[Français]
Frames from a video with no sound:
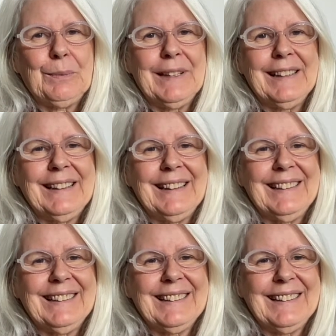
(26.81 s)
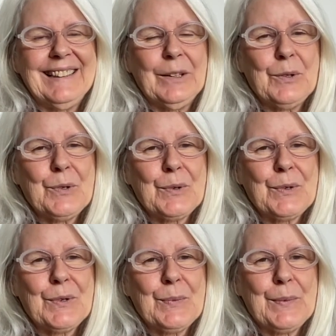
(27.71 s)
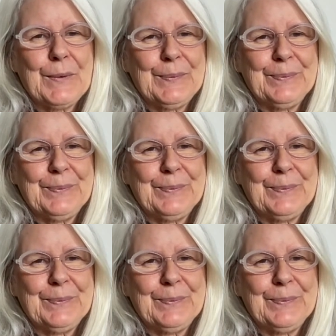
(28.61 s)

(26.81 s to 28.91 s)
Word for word: bien-être et ressourcement.